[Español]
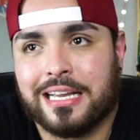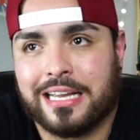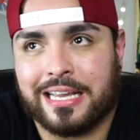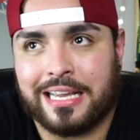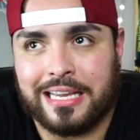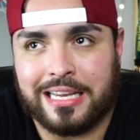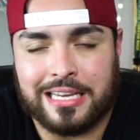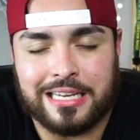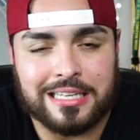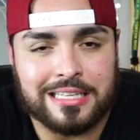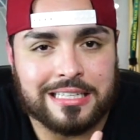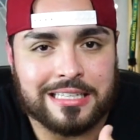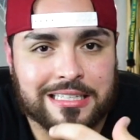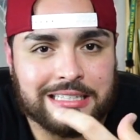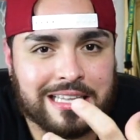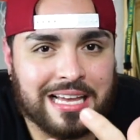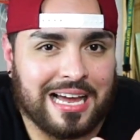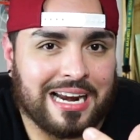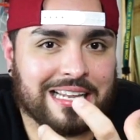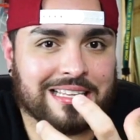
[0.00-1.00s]
y
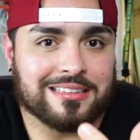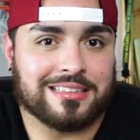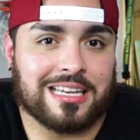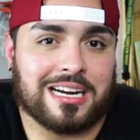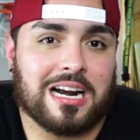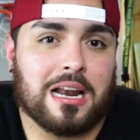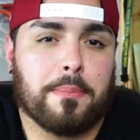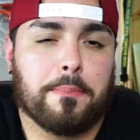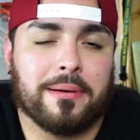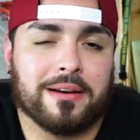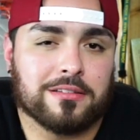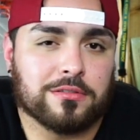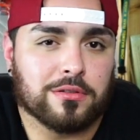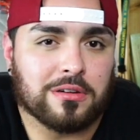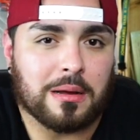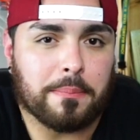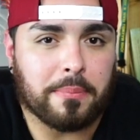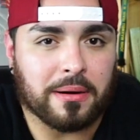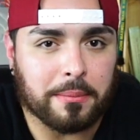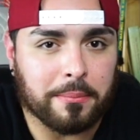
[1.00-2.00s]
de alentar a las
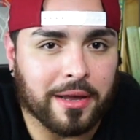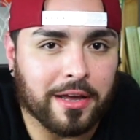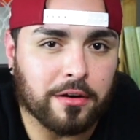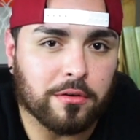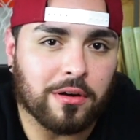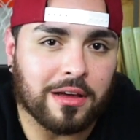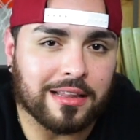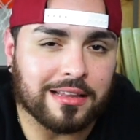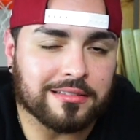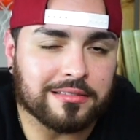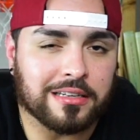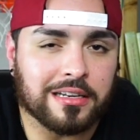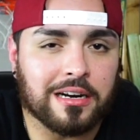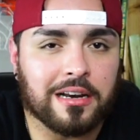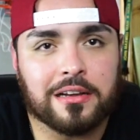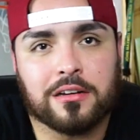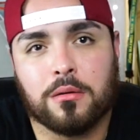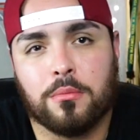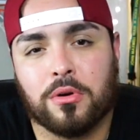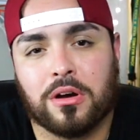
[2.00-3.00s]
personas primero a
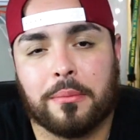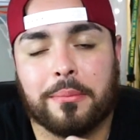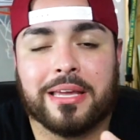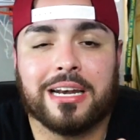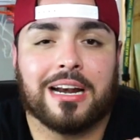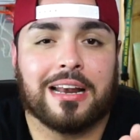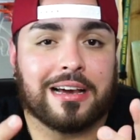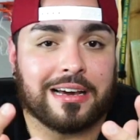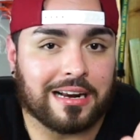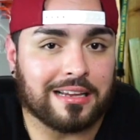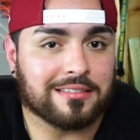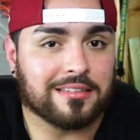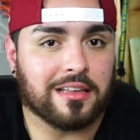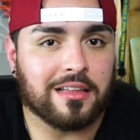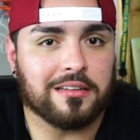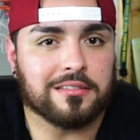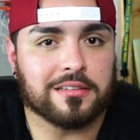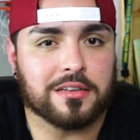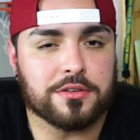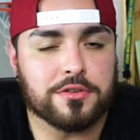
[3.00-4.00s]
decirles como que mira, la gracia
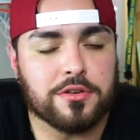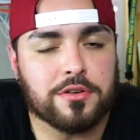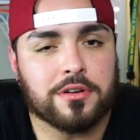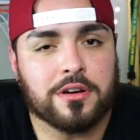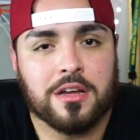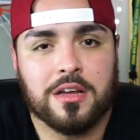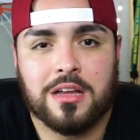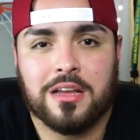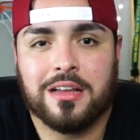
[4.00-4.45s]
del Señor